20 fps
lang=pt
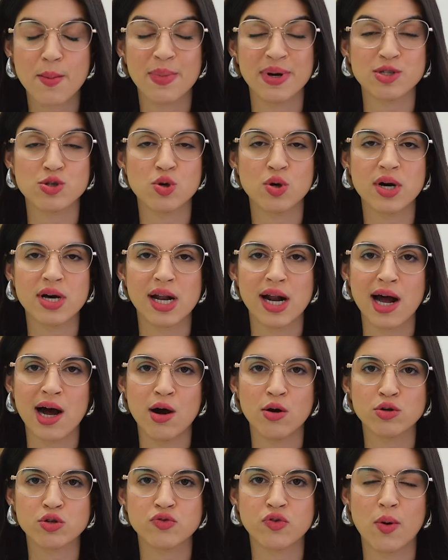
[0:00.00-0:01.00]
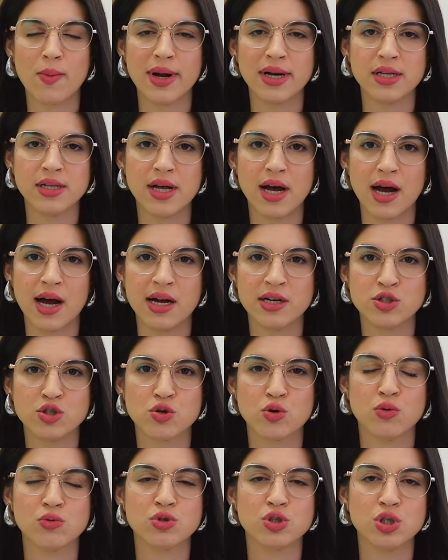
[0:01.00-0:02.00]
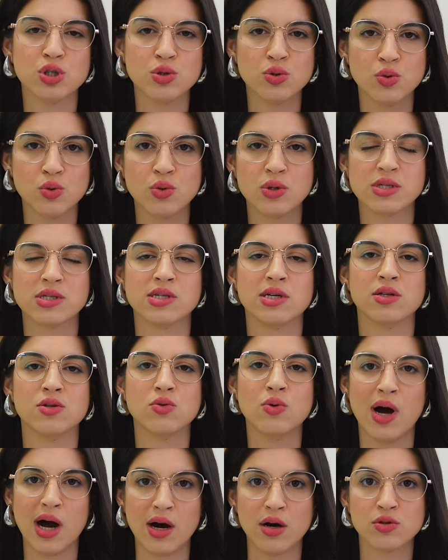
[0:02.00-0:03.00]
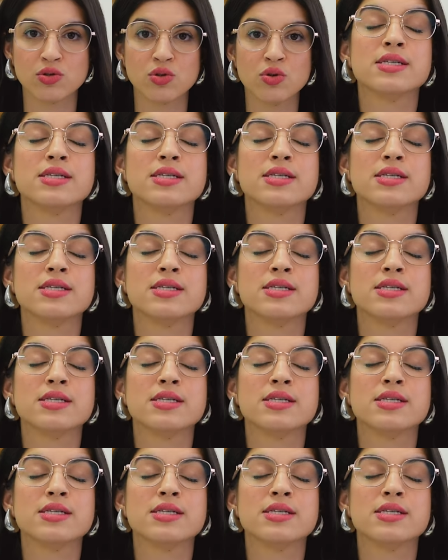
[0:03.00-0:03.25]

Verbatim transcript: mas o grau de formalidade continua sendo alto,